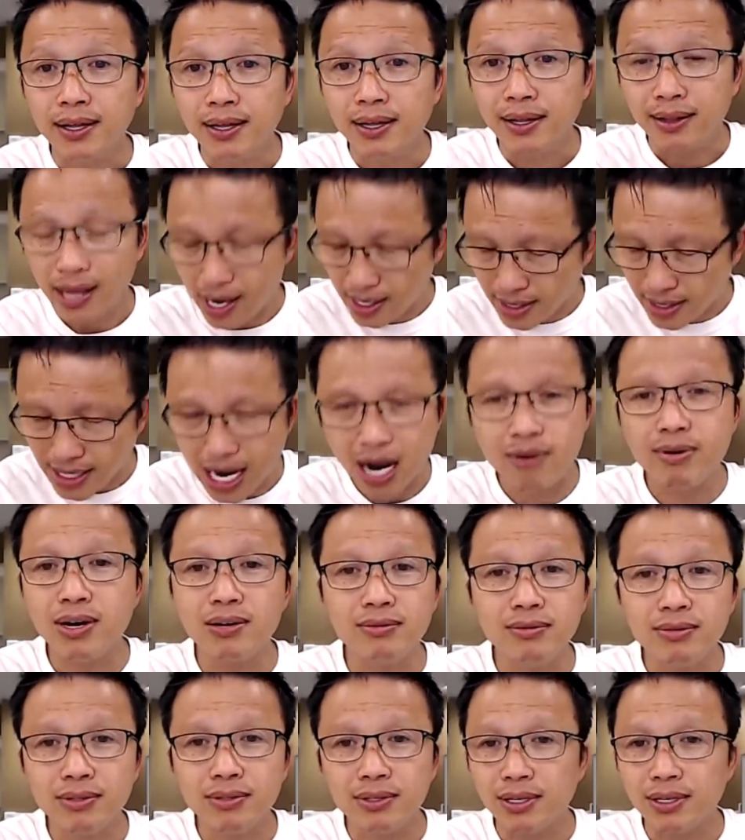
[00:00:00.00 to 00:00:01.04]
tại sao biết không
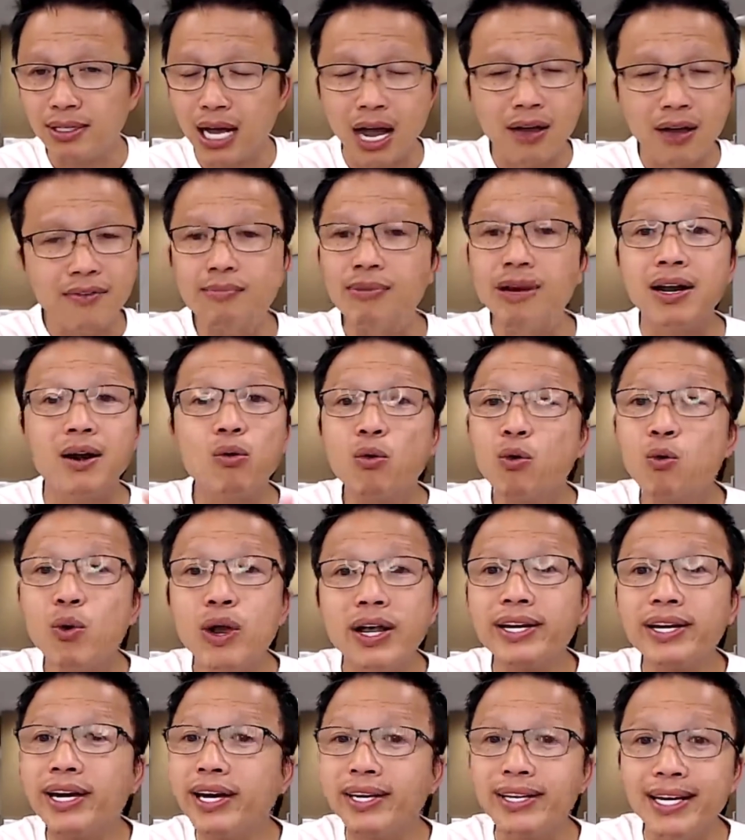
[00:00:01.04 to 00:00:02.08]
là tại vì mình không có
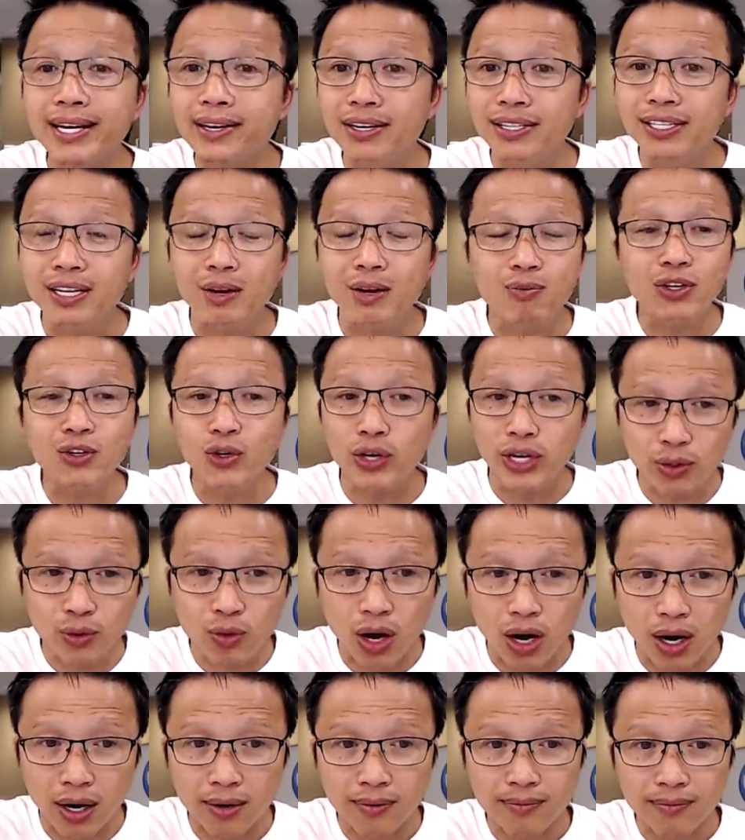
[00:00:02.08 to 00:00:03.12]
quyết định gì được trong cái chuyện của
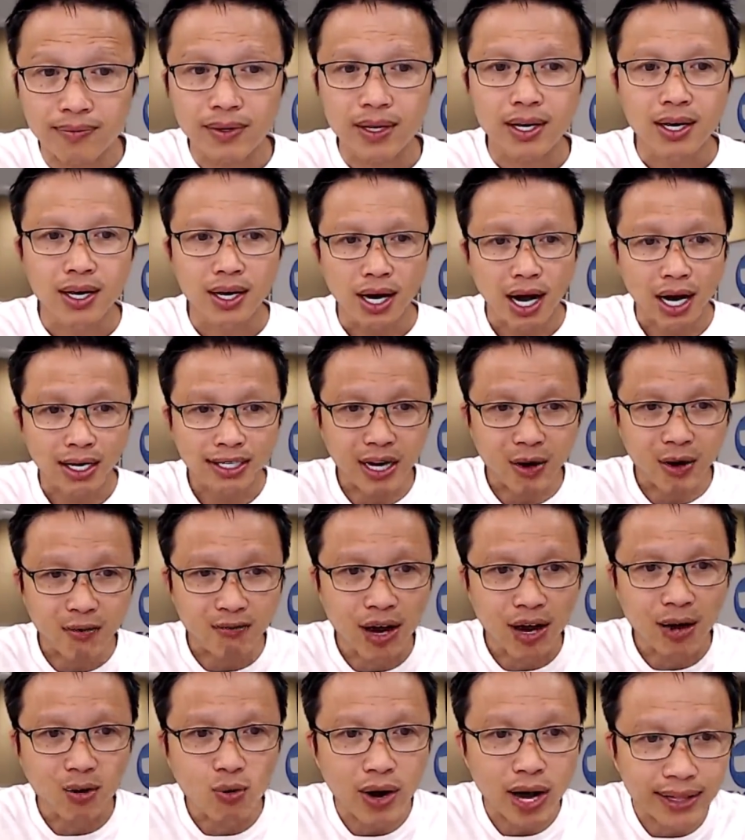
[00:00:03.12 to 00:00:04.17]
họ ở trong
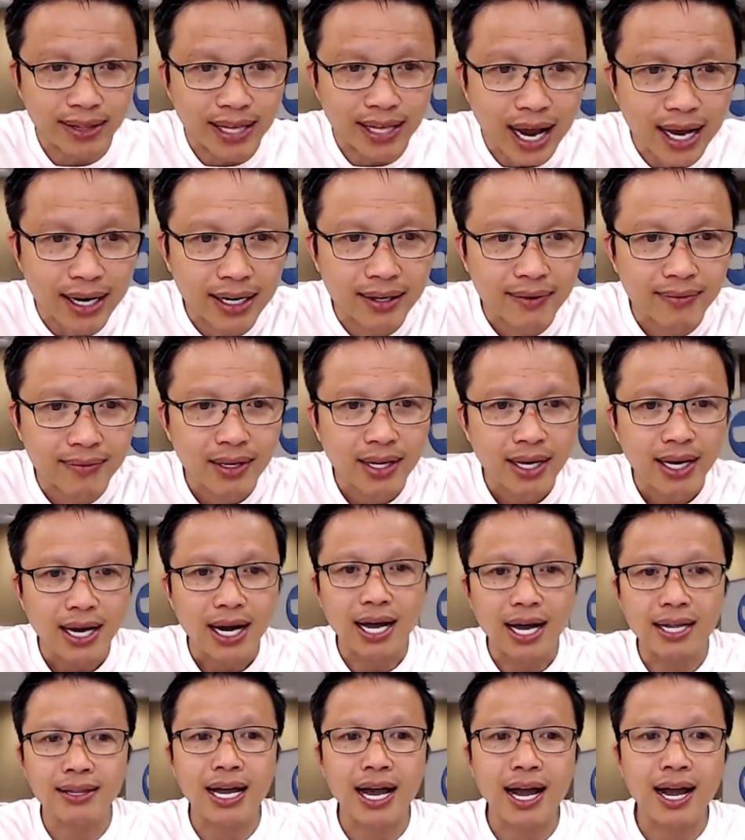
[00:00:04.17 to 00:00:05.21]
phần của anh ta này
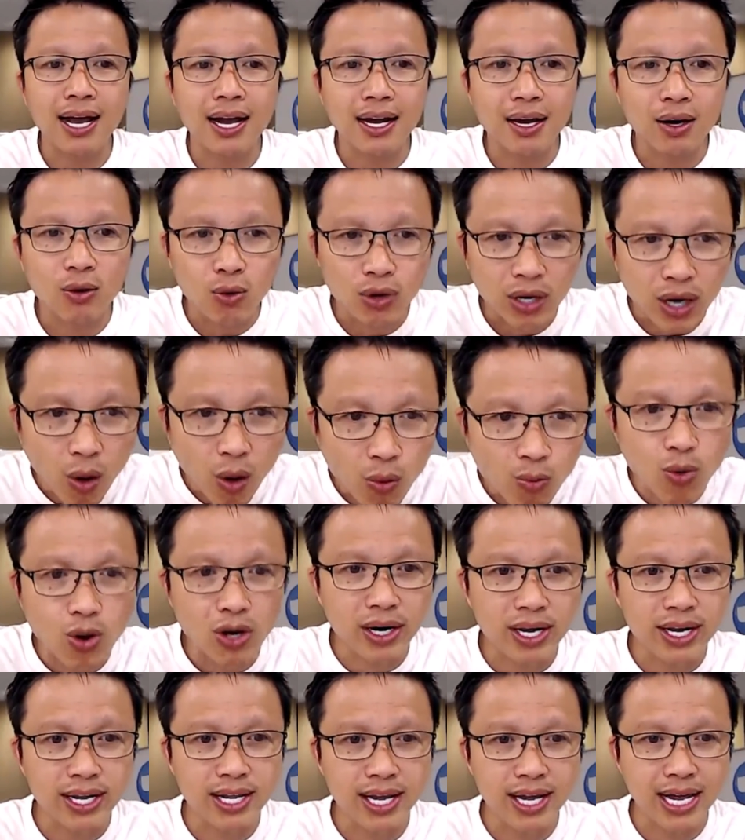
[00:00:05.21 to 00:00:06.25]
anh ta không muốn
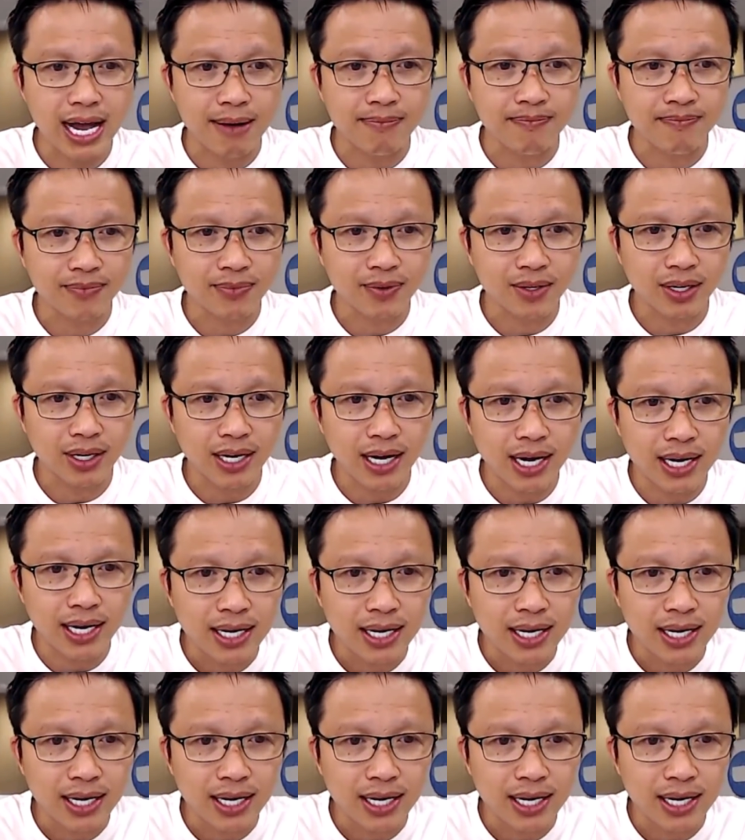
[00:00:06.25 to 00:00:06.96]
ly dị em ok